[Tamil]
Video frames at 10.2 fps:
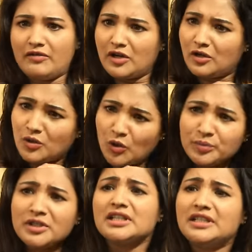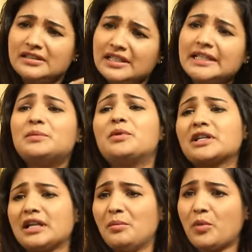அவங்க கூப்பிட்ட இழுத்த
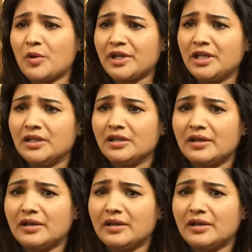இழுப்புக்கெல்லாம் போய்